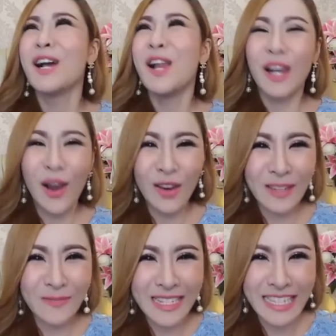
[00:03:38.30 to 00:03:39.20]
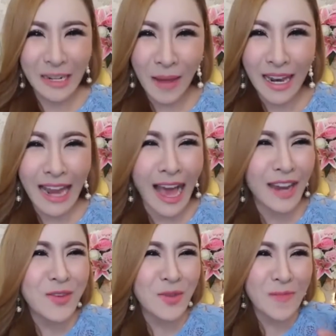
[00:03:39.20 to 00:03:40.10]
โลกนี้มี เจ็ดพัน ล้าน
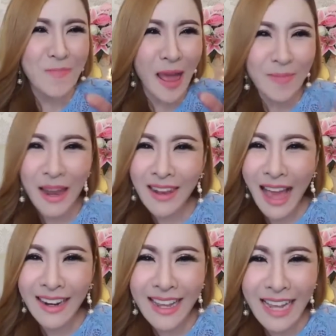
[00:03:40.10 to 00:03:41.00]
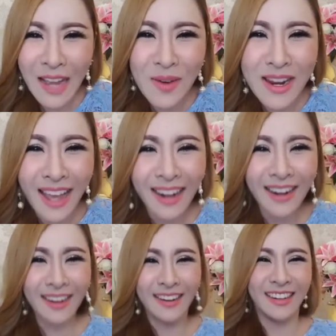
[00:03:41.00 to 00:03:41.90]
อยู่กัน แปดพัน ล้านได้ไงวะเนี่ยเอ
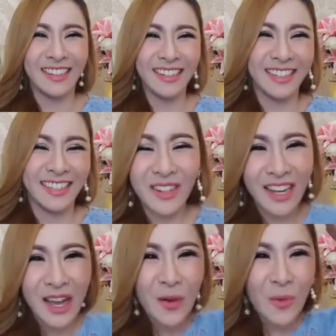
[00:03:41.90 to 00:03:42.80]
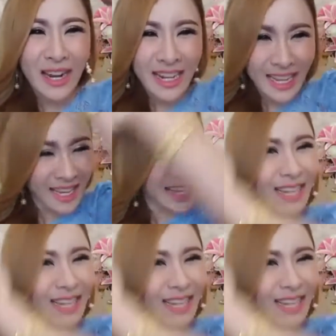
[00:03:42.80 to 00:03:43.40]
อ วันนี้